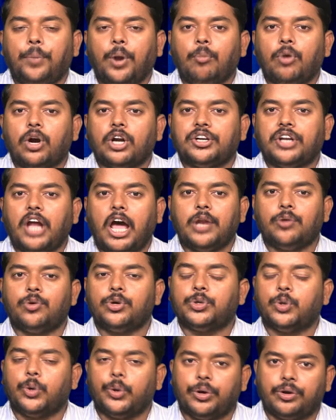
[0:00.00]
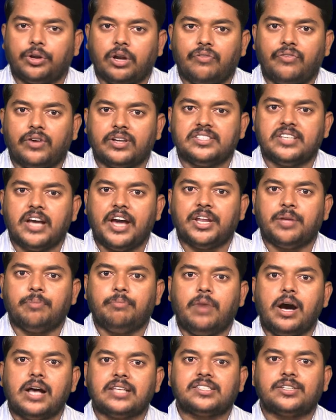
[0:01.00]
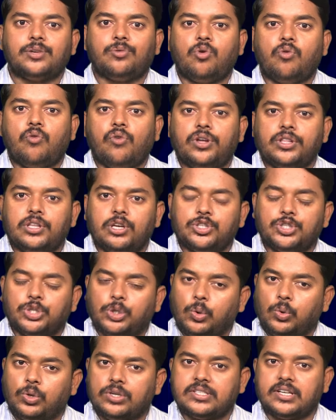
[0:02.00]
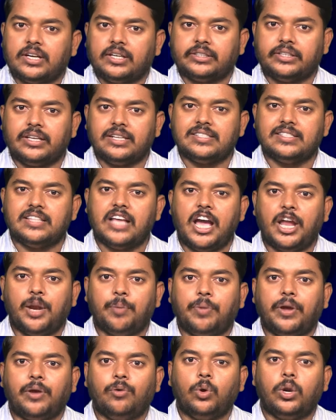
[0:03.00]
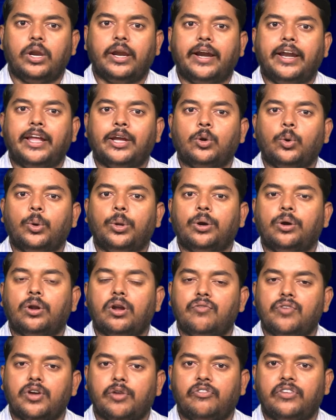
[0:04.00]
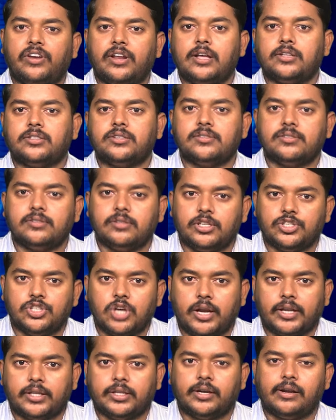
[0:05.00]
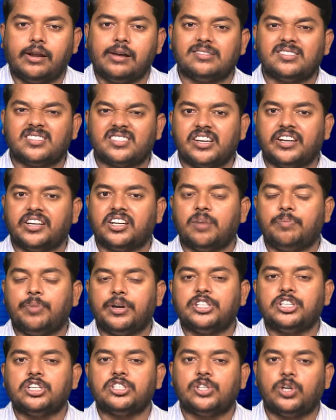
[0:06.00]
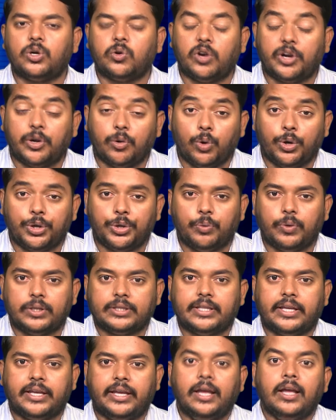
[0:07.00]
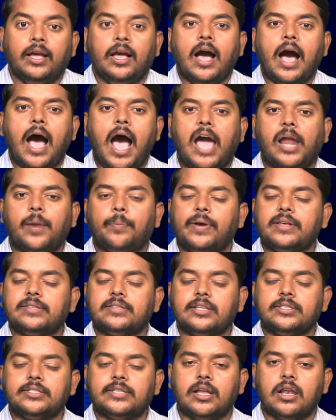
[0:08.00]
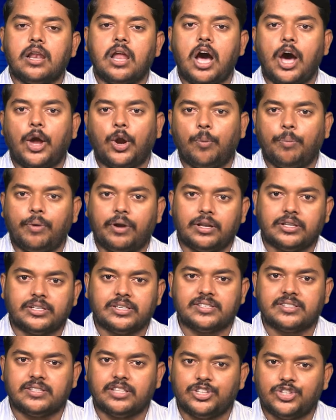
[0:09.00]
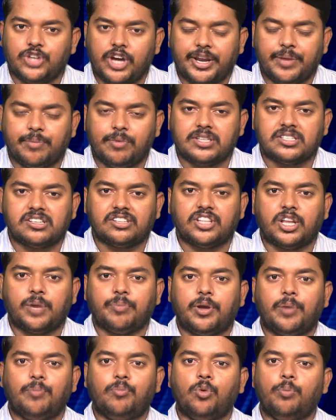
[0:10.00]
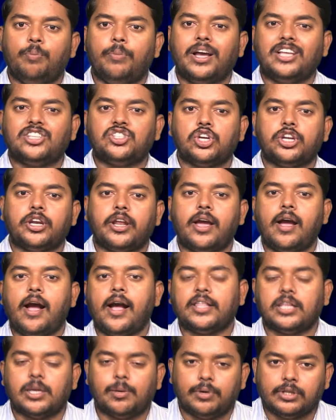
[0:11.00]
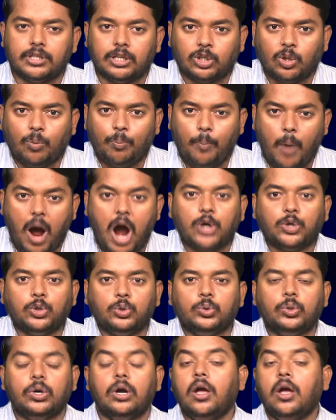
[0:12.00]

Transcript: ప్రముఖ టాలీవుడ్ కొరియోగ్రాఫర్ జానీ మాస్టర్ ఓ వేదన చిక్కుకున్న సంగతి తెలిసింది ఆయనపై ఓ లేడీ కొరియోగ్రాఫర్ ఫిర్యాదు చేసింది జానీ దగ్గర అసిస్టెంట్గా పనిచేస్తున్నటువంటి ఓ యువతి ఆయనపై సంచలన ఆరోపణలు చేసింది జానీ మాస్టర్ తనపై ముంబై చెన్నై హైదరాబాద్లతో పాటు